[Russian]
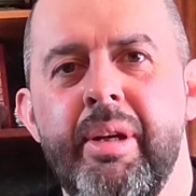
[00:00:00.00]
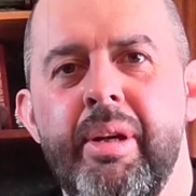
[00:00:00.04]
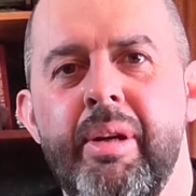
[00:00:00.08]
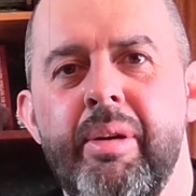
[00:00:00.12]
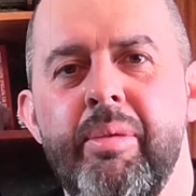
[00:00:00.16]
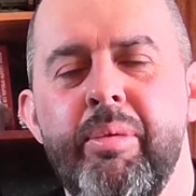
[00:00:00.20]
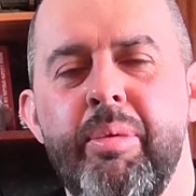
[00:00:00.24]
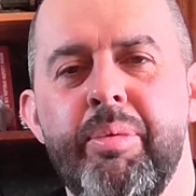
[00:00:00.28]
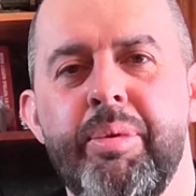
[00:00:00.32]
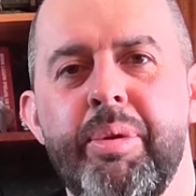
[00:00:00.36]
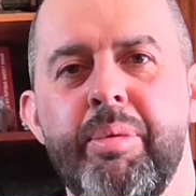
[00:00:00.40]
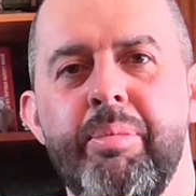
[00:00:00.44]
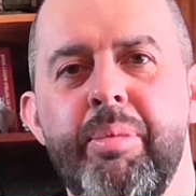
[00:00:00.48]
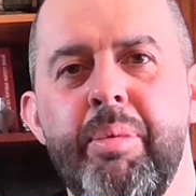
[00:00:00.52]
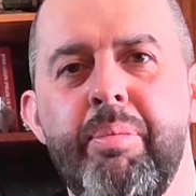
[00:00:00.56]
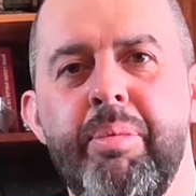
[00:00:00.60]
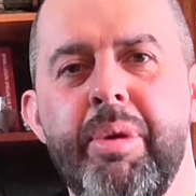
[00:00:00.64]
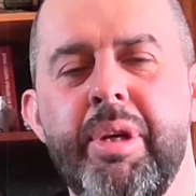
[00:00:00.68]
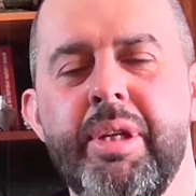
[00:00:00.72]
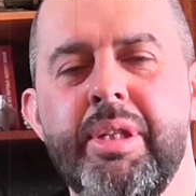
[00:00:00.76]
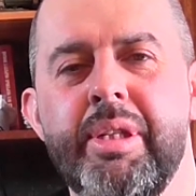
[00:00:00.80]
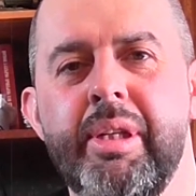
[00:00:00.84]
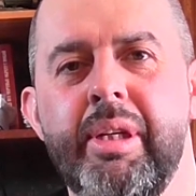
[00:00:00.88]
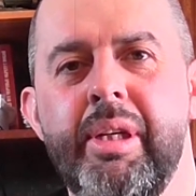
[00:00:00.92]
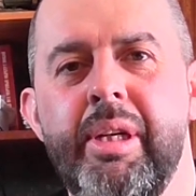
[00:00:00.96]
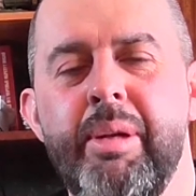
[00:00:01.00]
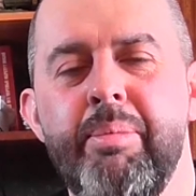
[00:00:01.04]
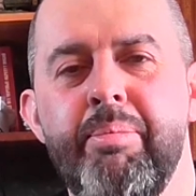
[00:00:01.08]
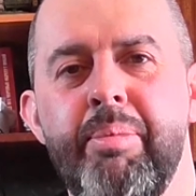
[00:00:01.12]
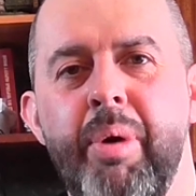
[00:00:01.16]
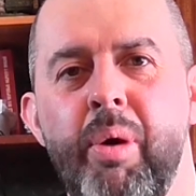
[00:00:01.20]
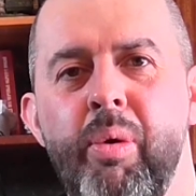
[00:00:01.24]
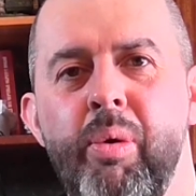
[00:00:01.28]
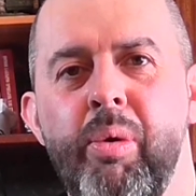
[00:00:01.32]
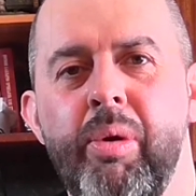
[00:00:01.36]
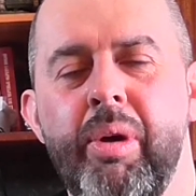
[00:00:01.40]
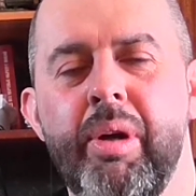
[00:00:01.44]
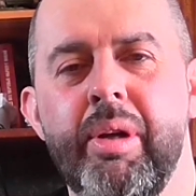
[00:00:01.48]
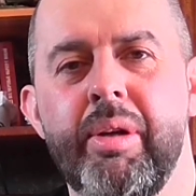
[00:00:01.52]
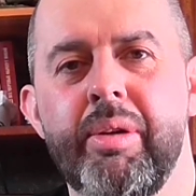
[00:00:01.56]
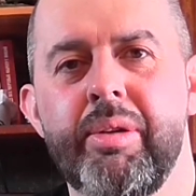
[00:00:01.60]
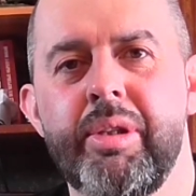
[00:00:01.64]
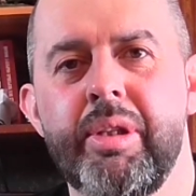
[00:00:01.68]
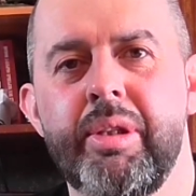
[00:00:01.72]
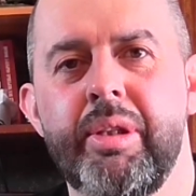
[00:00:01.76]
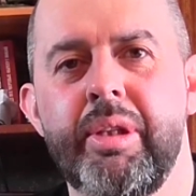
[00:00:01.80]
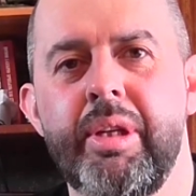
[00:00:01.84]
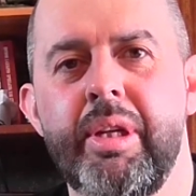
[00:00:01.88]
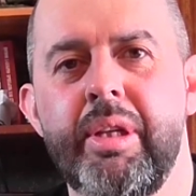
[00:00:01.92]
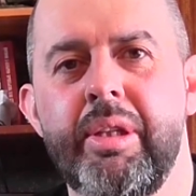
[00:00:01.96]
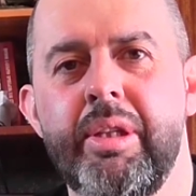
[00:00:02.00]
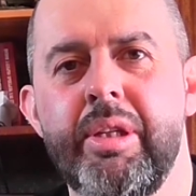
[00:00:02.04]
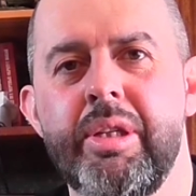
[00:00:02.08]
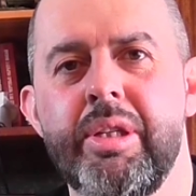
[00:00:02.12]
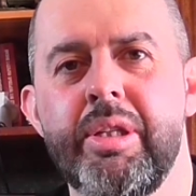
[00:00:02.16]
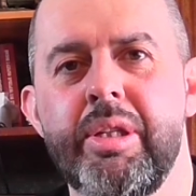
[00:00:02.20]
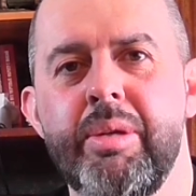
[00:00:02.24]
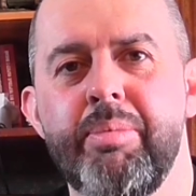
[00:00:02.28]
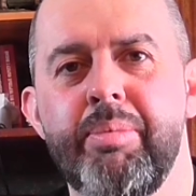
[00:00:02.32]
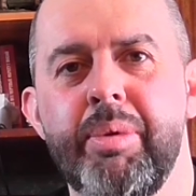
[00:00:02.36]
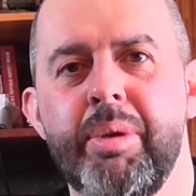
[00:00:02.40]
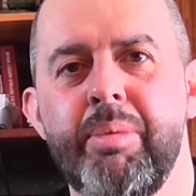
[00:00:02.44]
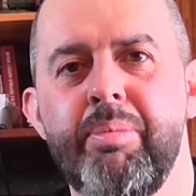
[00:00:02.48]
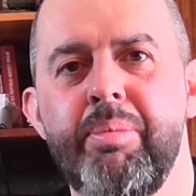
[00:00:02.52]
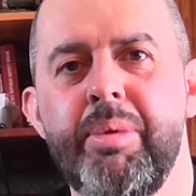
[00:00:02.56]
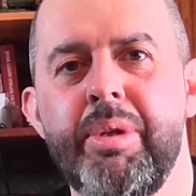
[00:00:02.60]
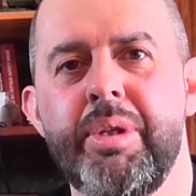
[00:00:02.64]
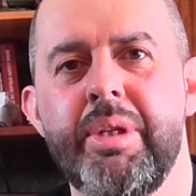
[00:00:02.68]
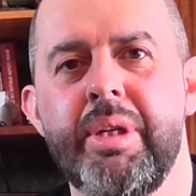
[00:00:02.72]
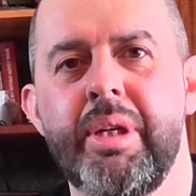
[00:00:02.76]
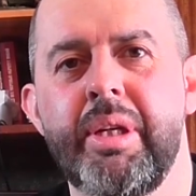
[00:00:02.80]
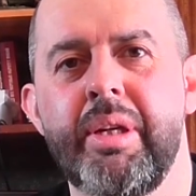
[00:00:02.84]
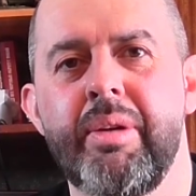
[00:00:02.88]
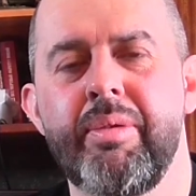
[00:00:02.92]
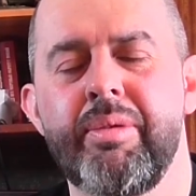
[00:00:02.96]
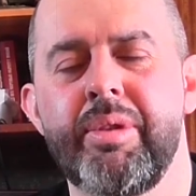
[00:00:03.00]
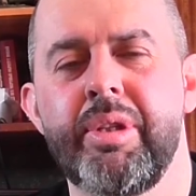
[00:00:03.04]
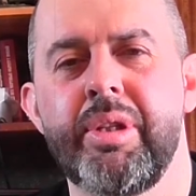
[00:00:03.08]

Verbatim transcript: В общем, мы пересекли порог 4000 подписчиков,